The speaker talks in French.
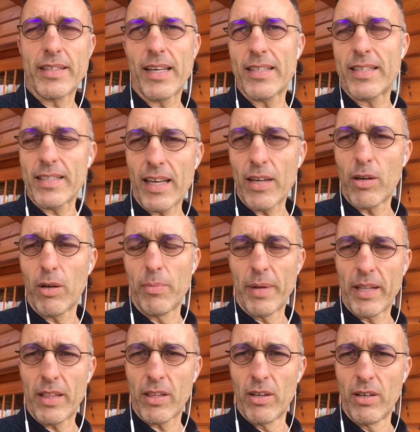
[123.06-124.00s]
il y a 5 ans
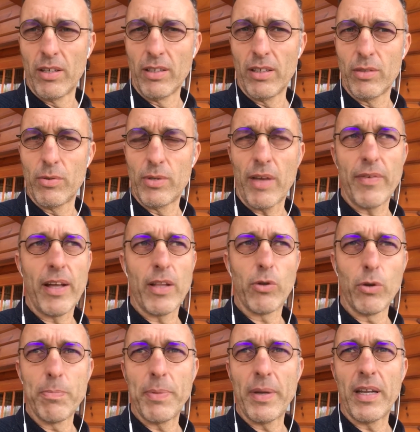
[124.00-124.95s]
maintenant, nous avions un
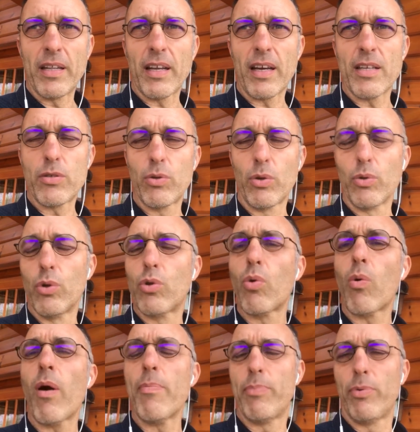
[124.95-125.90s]
taux de pénétration de
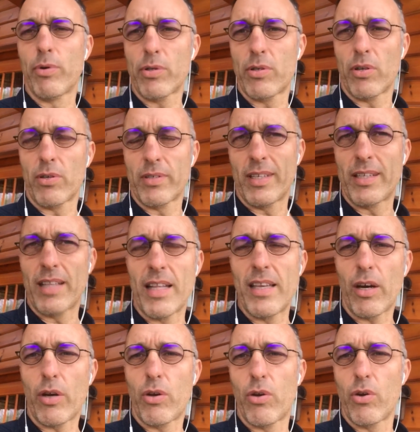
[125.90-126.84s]
3%.
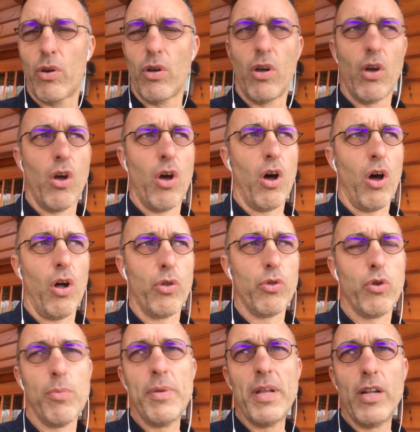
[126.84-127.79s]
C'est-à-dire que en
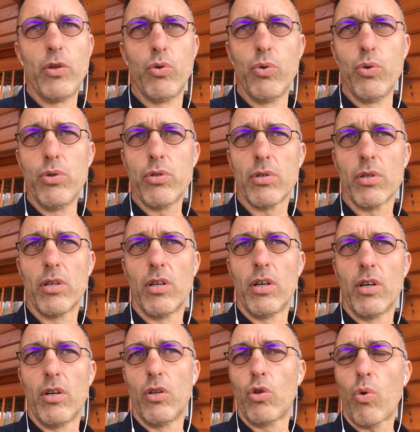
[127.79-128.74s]
2012,
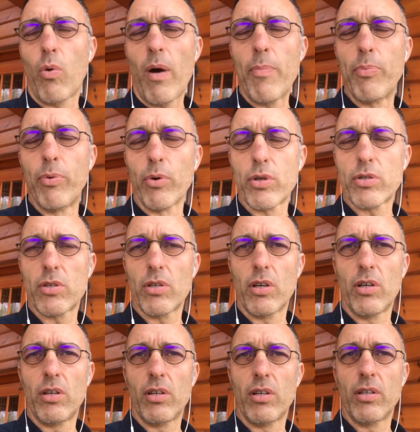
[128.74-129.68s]

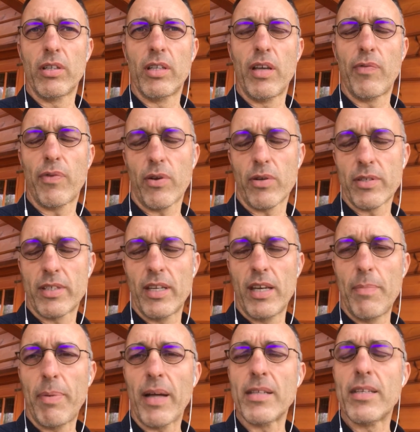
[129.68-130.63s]
3% des
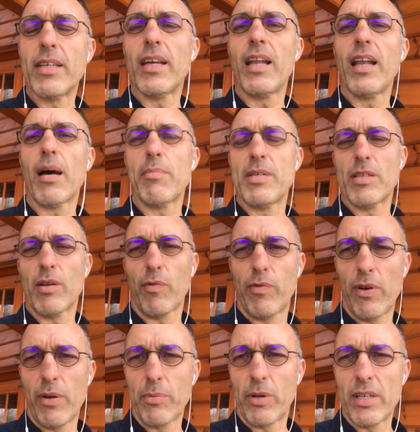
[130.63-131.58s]
Français pratiquaient la remise en
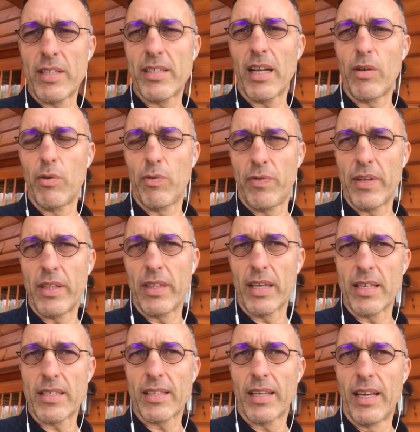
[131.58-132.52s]
forme dans les salles de
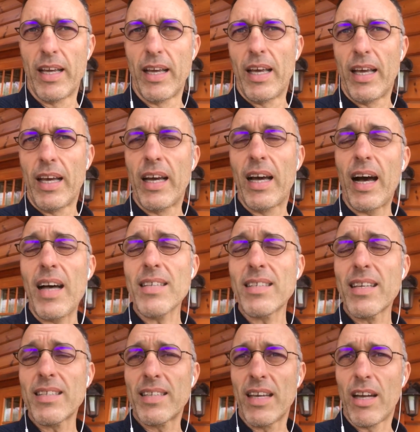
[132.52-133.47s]
fitness.
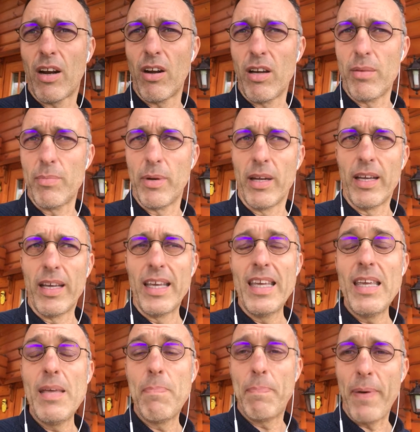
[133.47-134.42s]
Grâce à ces clubs
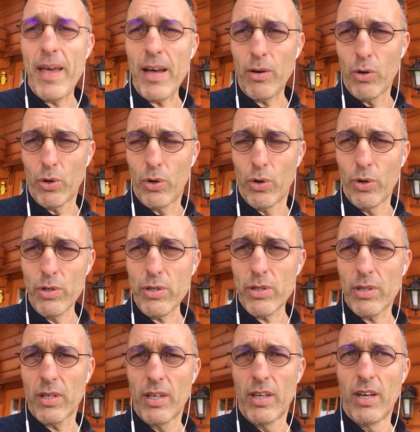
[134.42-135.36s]
hyper low
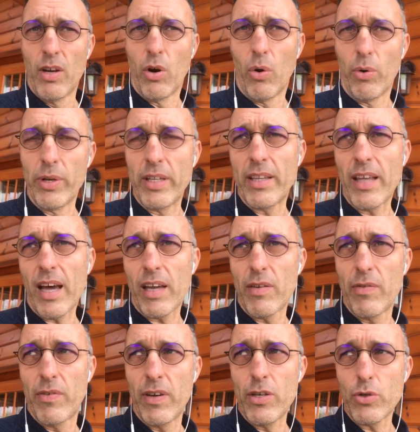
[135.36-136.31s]
cost, on est
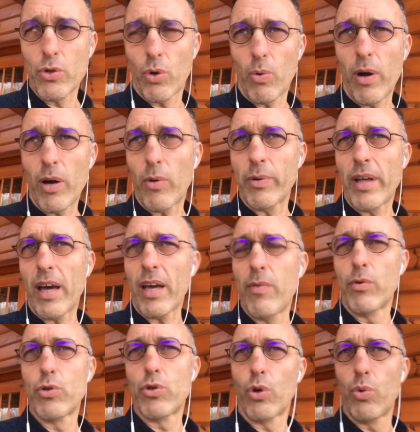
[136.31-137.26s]
arrivé, je crois qu'on
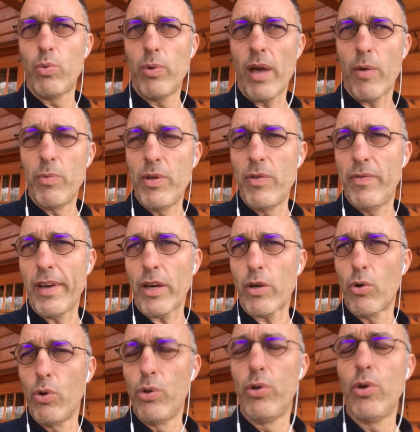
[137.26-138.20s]
arrive aujourd'hui à
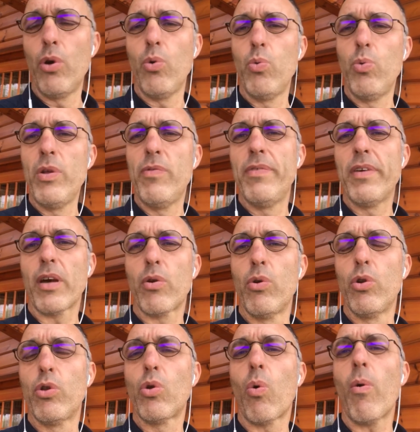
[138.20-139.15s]
8,2,
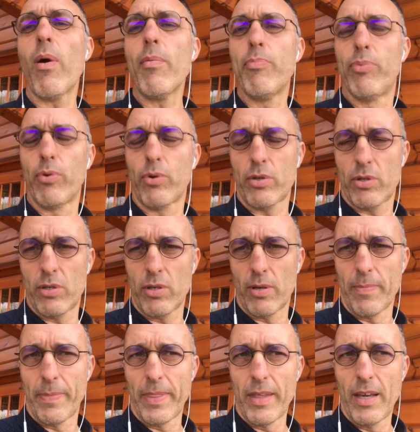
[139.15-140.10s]
8,3%.
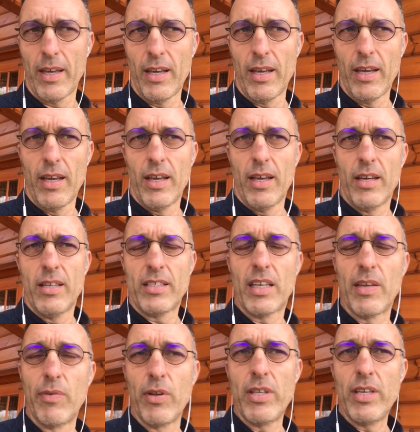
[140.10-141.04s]
Ce
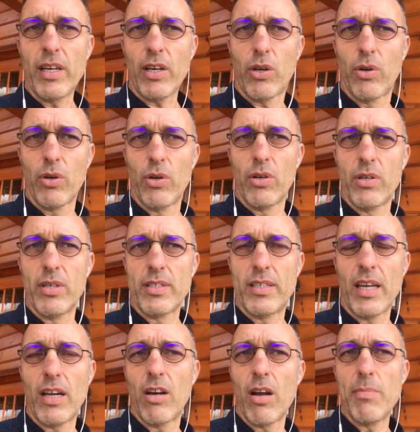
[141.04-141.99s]
qui veut dire que
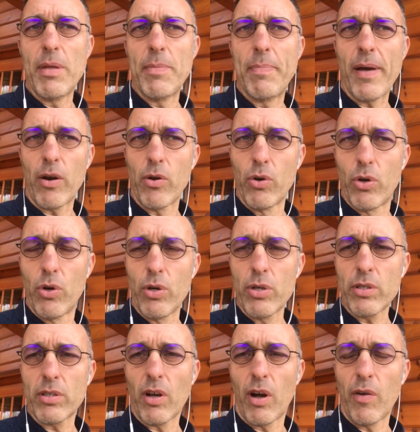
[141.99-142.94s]
ces clubs hyper low
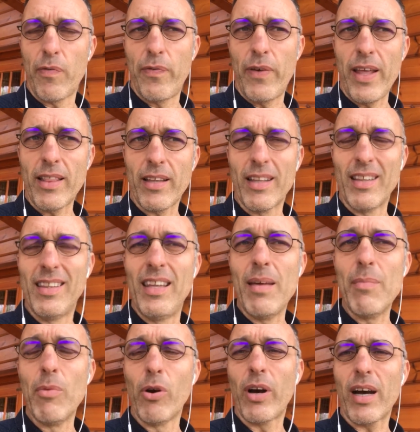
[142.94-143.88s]
cost, en fait,
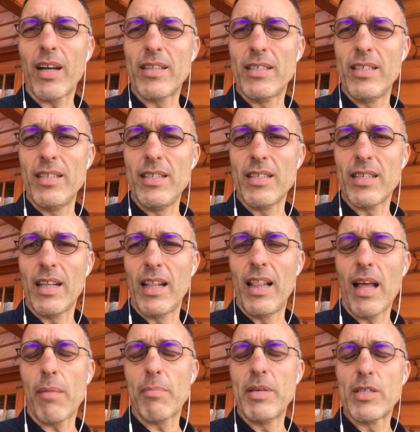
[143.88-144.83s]
démocratisent
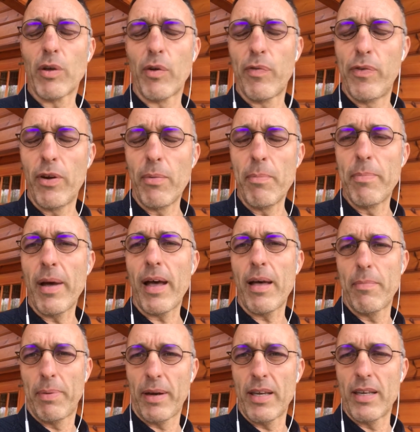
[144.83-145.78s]
la remise en forme par
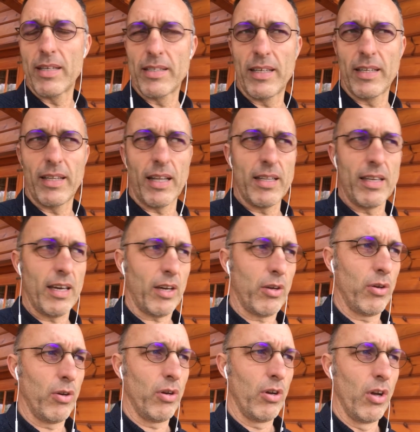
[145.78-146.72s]
un prix. C'est-à-dire
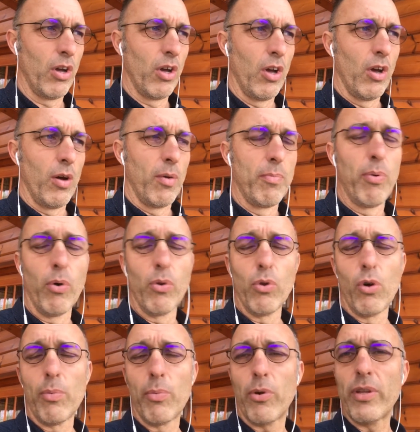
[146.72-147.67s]
que bon
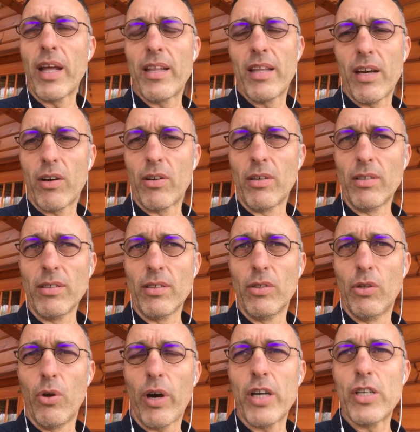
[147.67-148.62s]
nombre d'adhérents
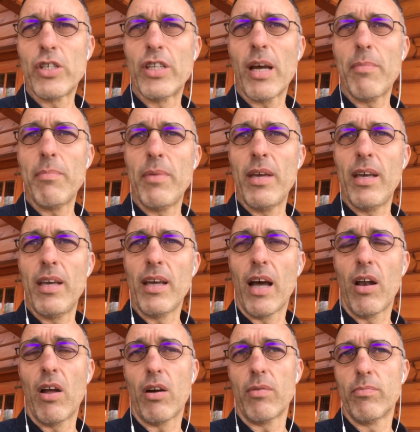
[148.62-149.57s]
n'auraient jamais,
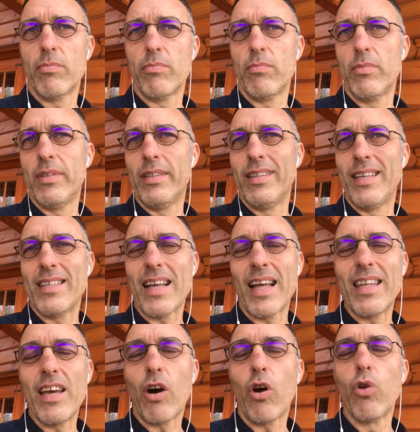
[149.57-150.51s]
alors des
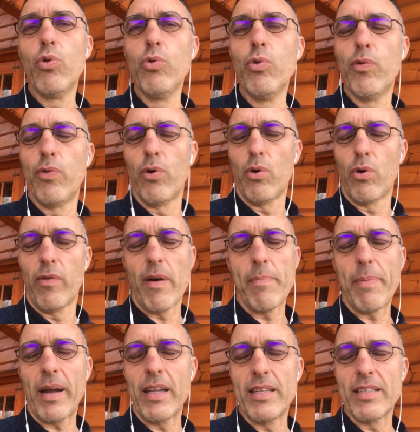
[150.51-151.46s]
adhérents nouveaux, on va
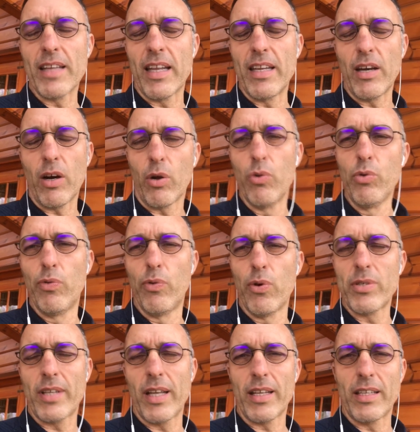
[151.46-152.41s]
parler des adhérents
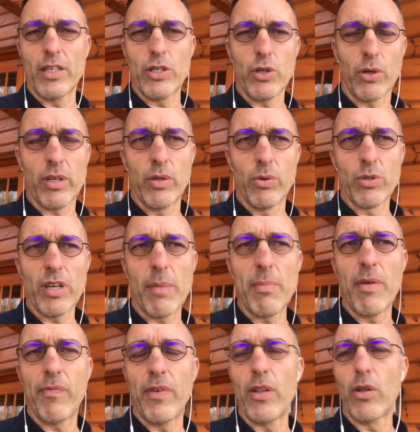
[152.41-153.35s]
nouveaux, c'est-à-dire des gens qui n'ont
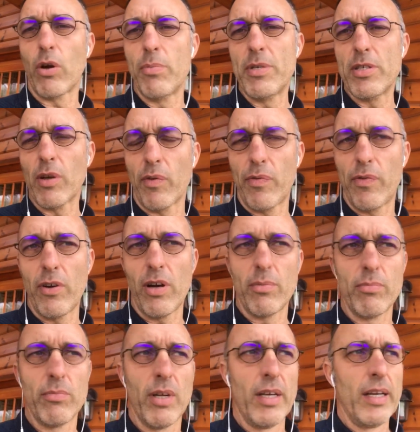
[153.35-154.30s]
jamais fait de remise en
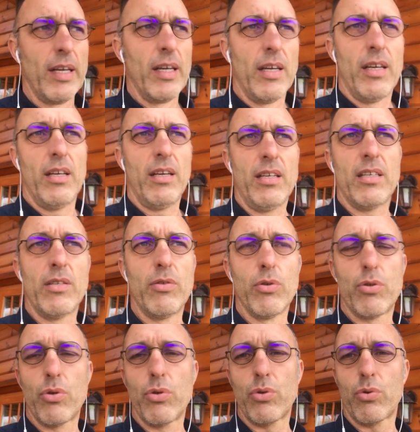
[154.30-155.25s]
forme, qui ne
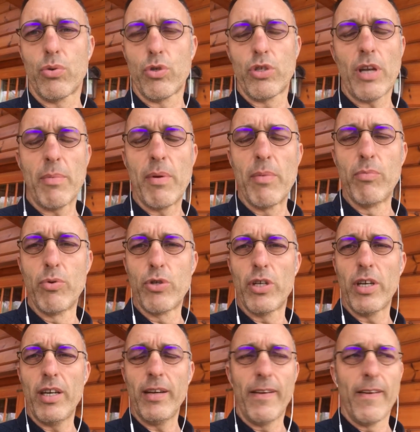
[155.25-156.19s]
se sont jamais
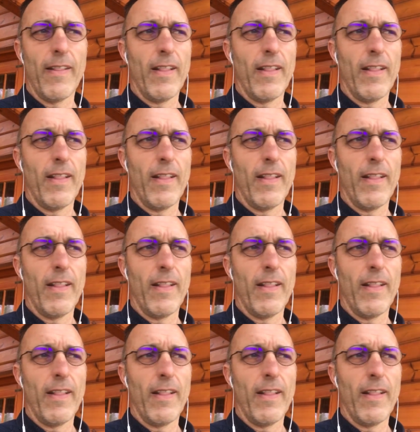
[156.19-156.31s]
bougés,